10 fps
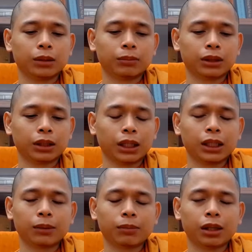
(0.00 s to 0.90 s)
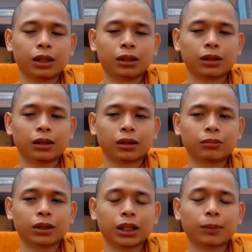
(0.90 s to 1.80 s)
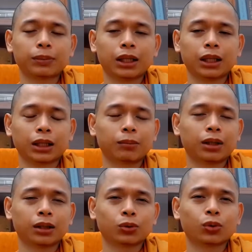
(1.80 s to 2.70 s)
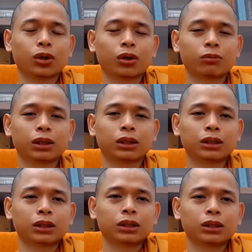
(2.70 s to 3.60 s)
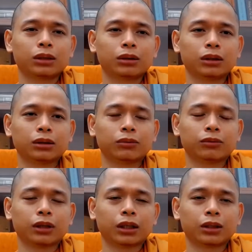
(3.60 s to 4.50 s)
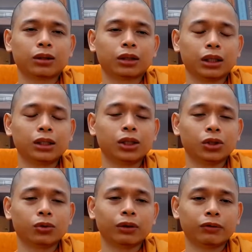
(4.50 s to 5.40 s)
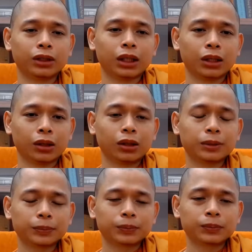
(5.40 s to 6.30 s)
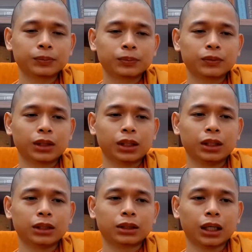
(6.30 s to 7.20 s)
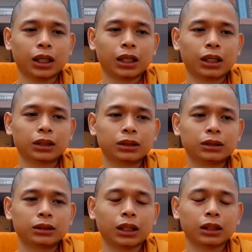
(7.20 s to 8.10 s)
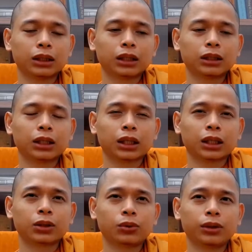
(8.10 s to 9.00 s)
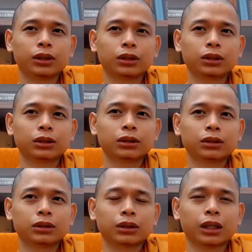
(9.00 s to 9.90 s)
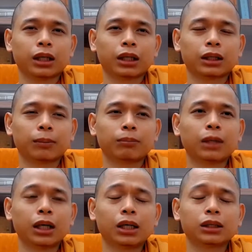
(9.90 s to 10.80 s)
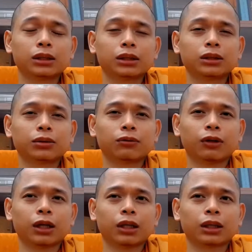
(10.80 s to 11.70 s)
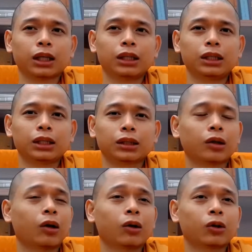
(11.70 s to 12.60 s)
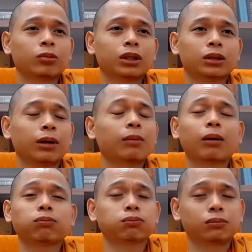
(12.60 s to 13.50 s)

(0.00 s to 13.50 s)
mình lấy cái mền nó mình đắp đây là cái mền của con mình um, và do nghĩ nhiều về vấn đề đó thì sẽ dẫn đến là cái duyên là nằm mơ và thấy con của mình nó báo mộng